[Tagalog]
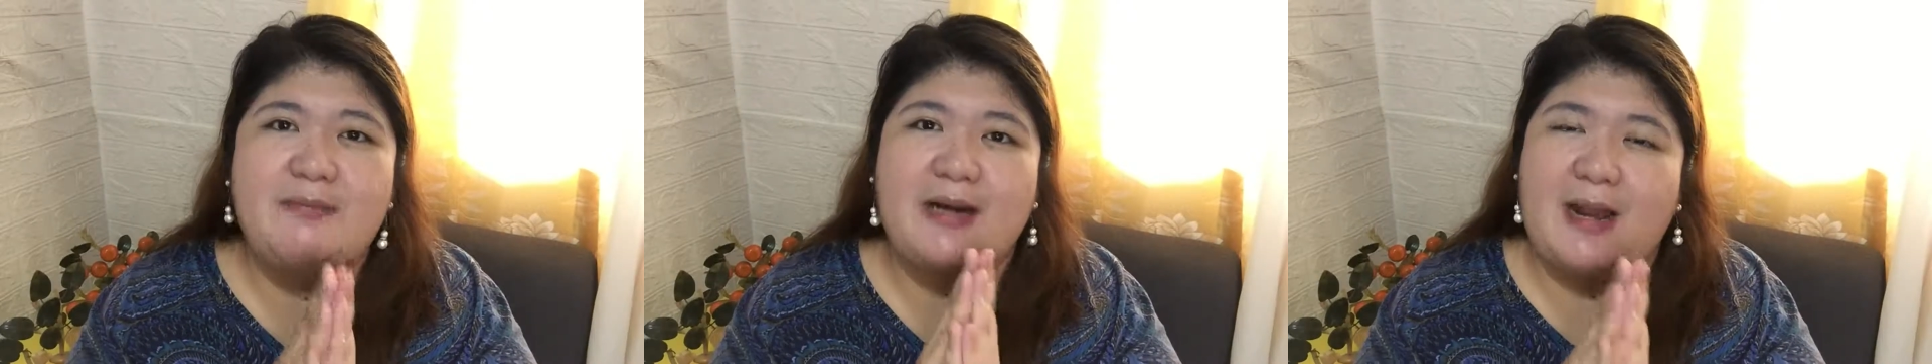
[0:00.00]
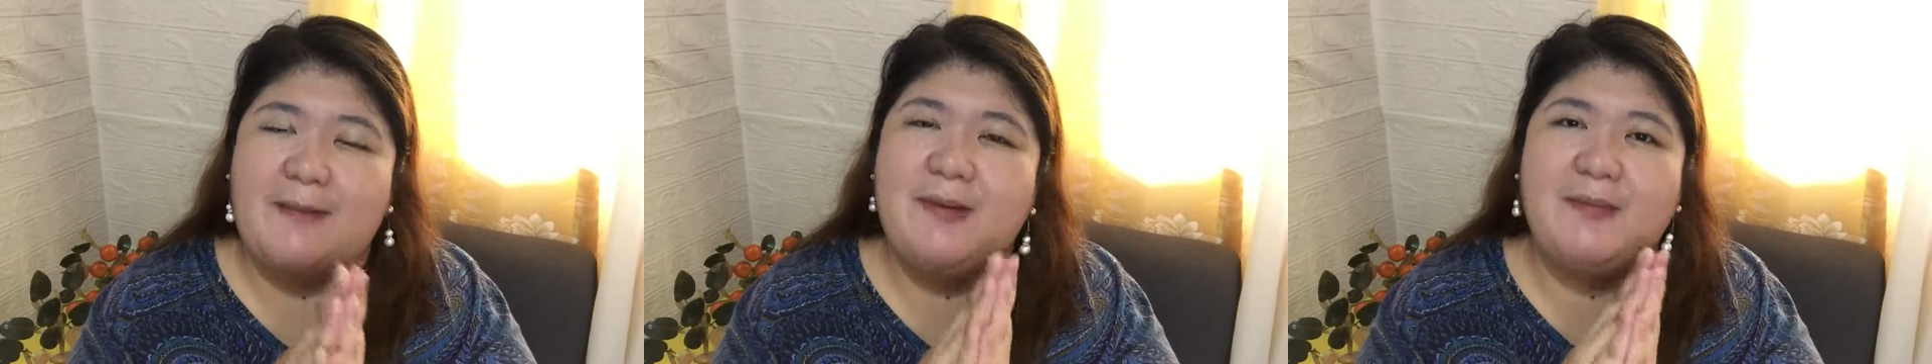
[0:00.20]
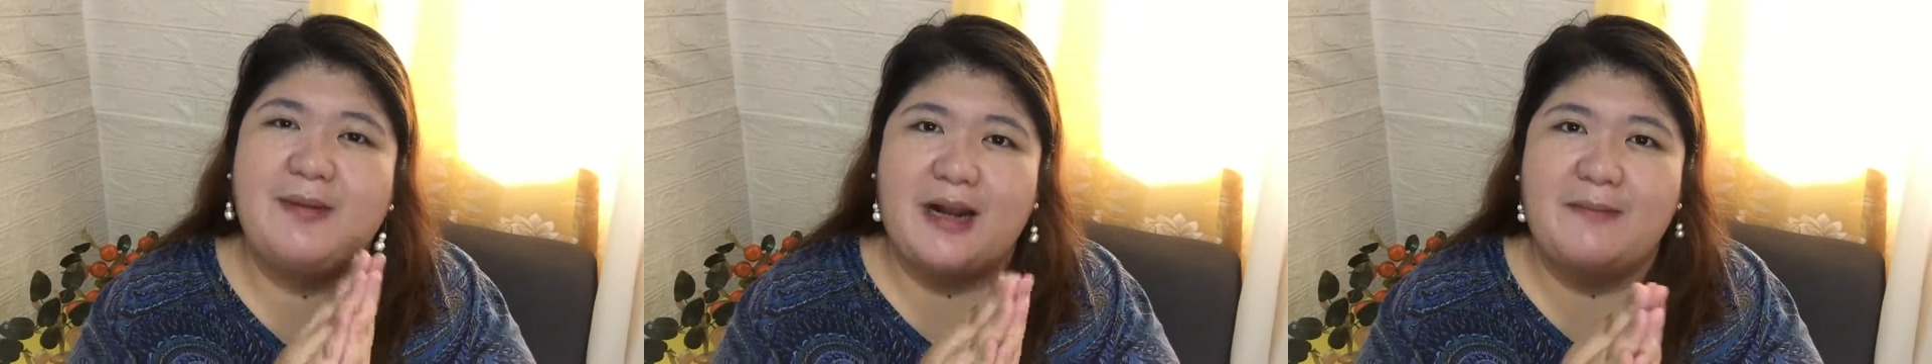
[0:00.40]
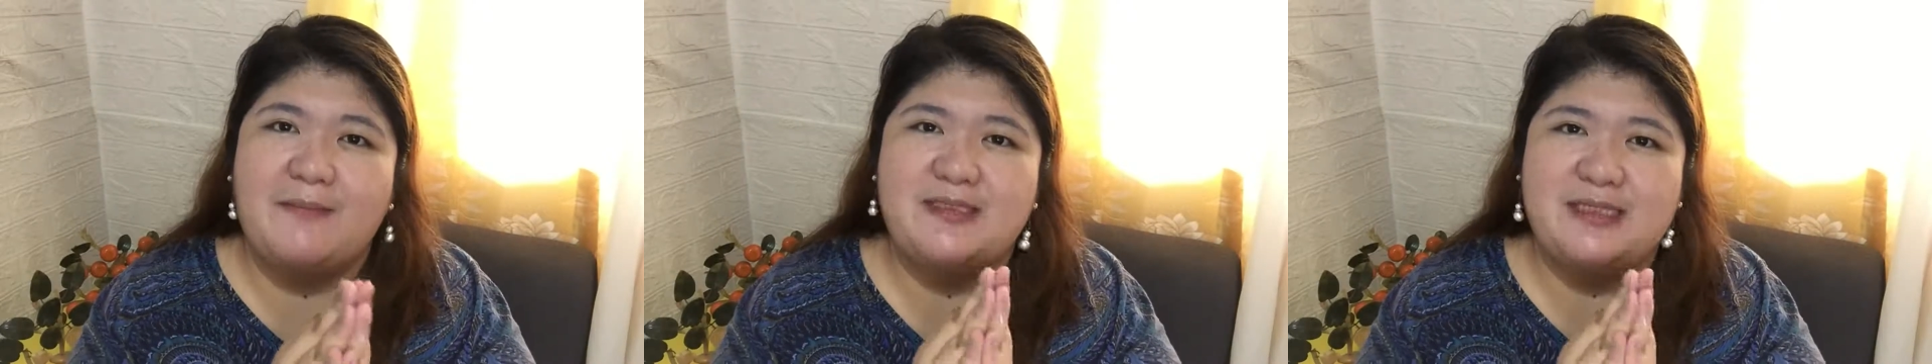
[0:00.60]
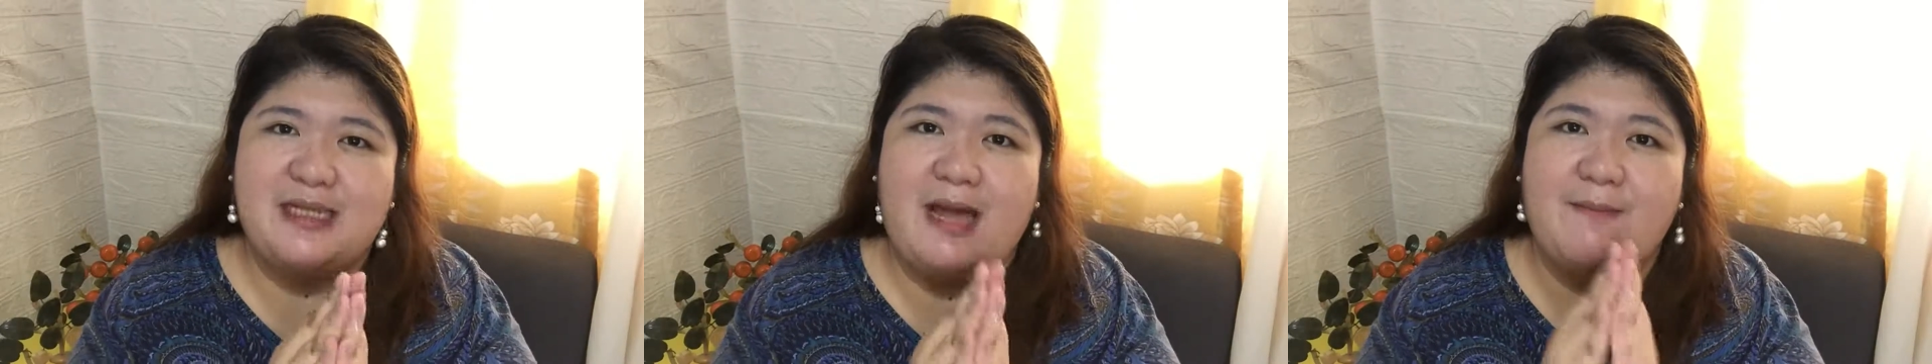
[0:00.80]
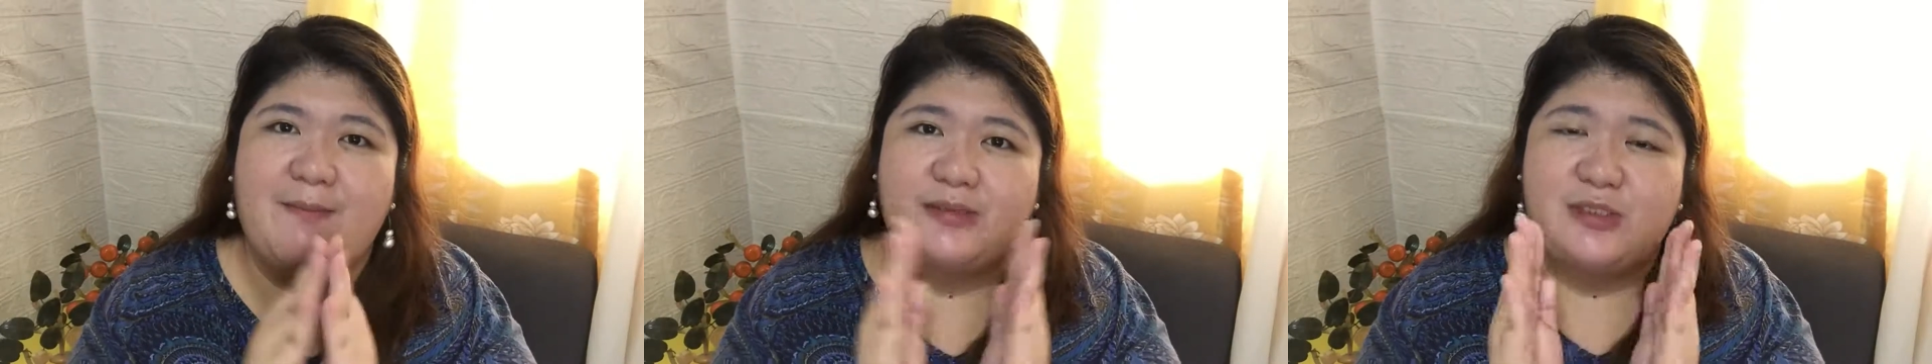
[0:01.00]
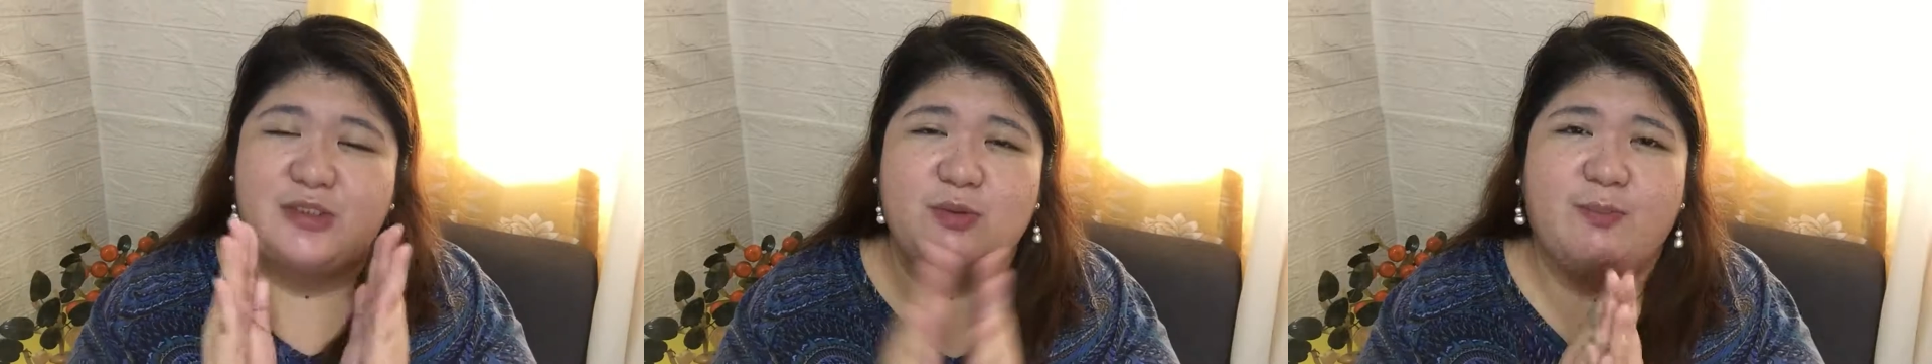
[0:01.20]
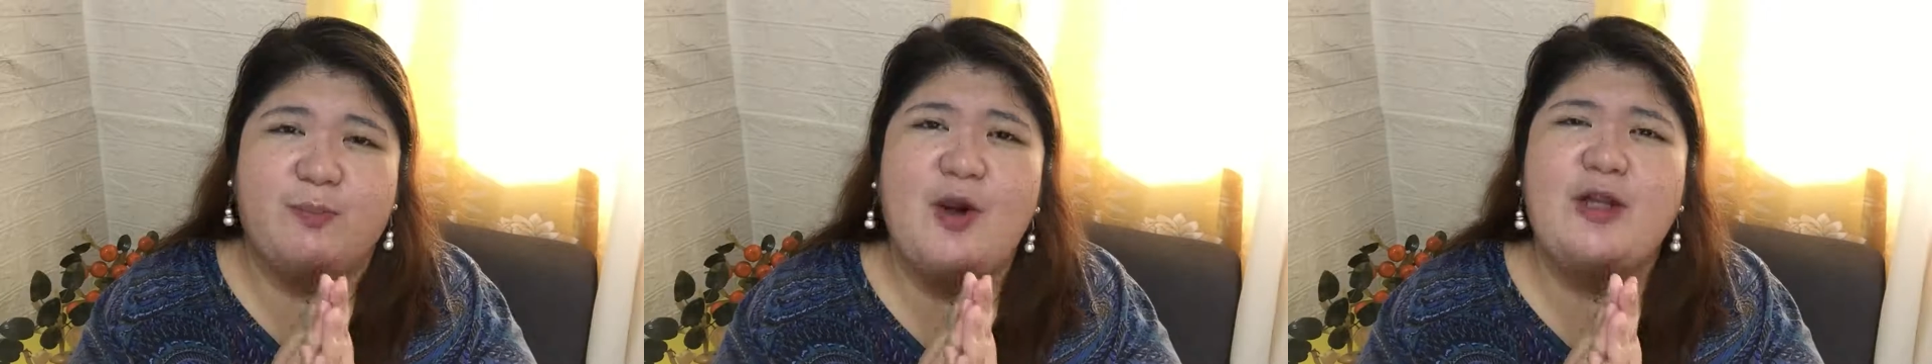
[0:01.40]
maraming maraming salamat sa
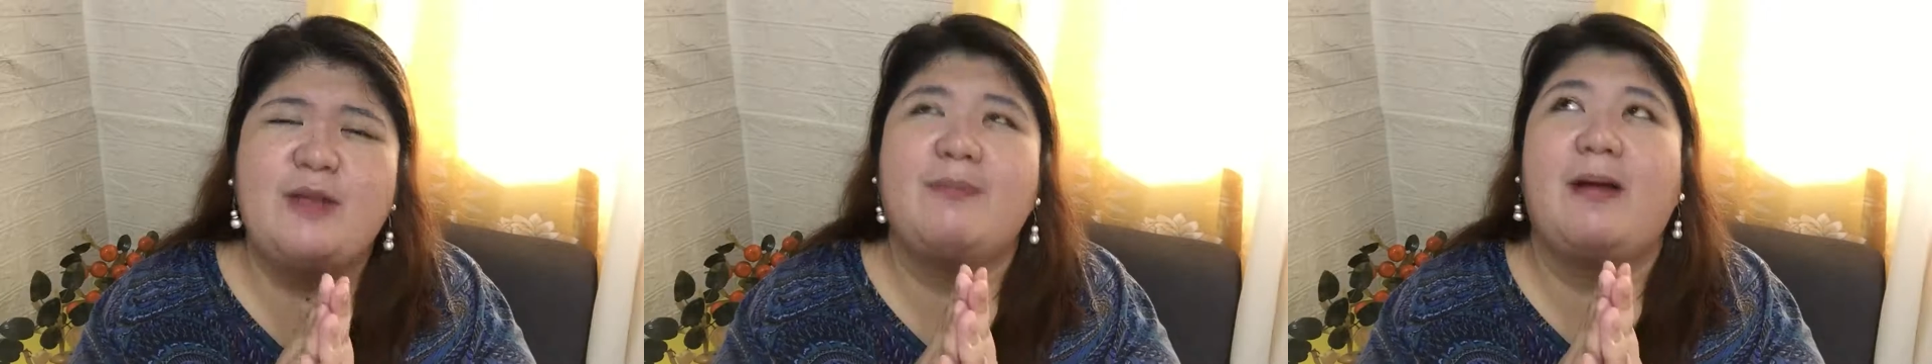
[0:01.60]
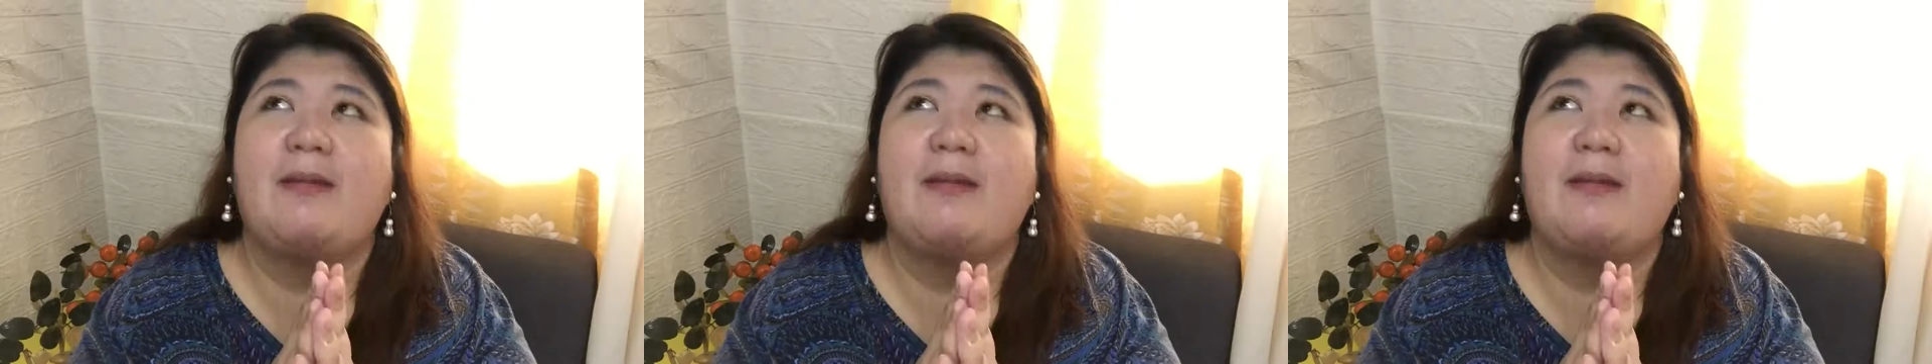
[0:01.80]
support.